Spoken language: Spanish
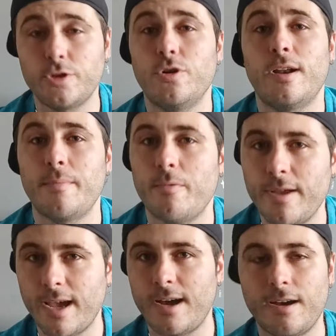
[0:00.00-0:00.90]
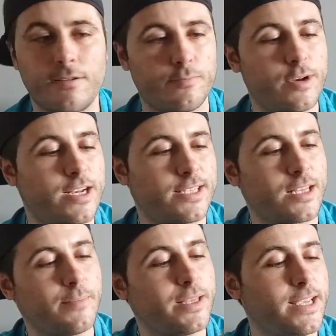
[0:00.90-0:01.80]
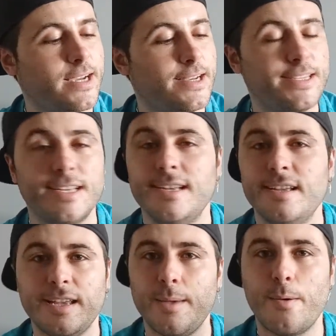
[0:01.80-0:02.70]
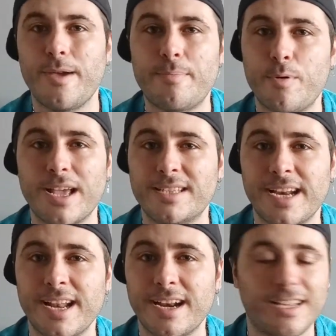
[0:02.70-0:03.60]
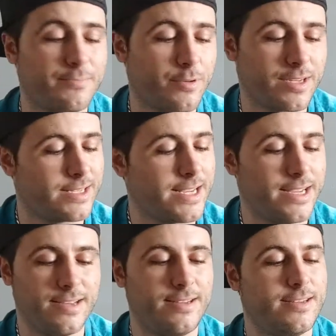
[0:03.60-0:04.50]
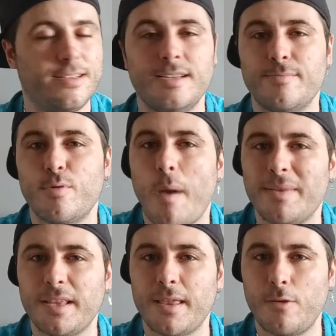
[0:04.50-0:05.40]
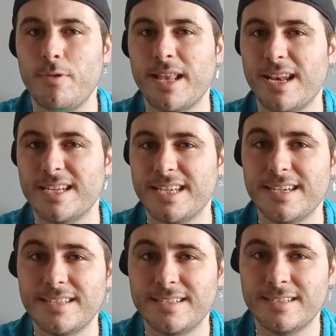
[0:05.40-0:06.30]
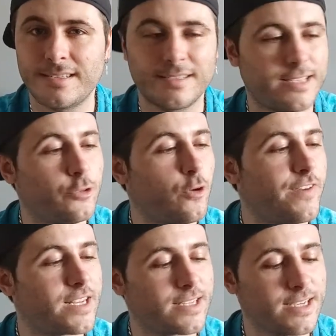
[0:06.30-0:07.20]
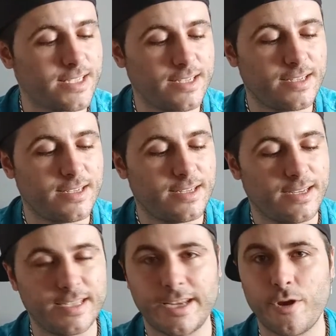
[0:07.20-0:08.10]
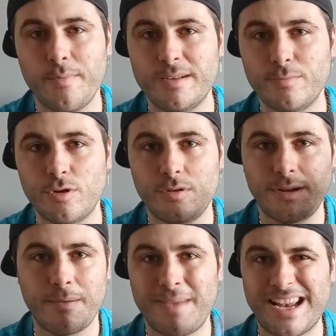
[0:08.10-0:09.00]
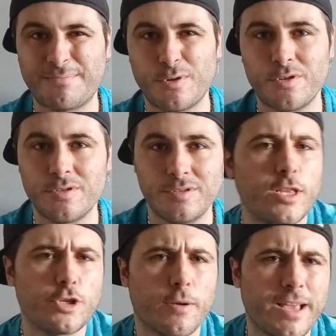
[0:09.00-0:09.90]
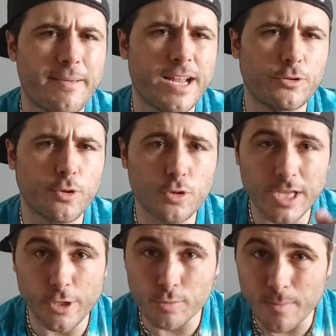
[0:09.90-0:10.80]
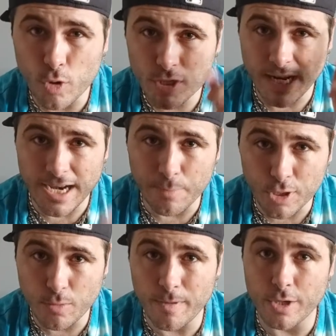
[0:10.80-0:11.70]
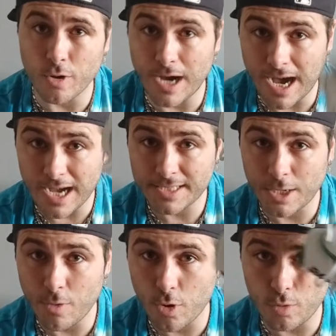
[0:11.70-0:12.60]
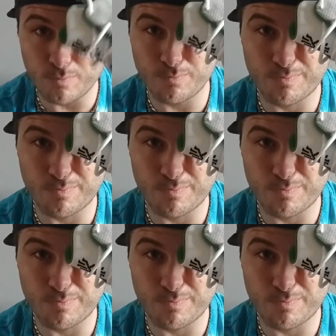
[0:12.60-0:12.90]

Yo ahora me voy a poner estas zapatillacas y me voy a ir por ahí a estrenarlas, porque es que pues me apetece lucirlas ya. Tanto frescas. Así que hoy mismo me las pongo. Lo dicho, que vaya bien a todos y nos vemos en el próximo vídeo. ¡Hasta luego!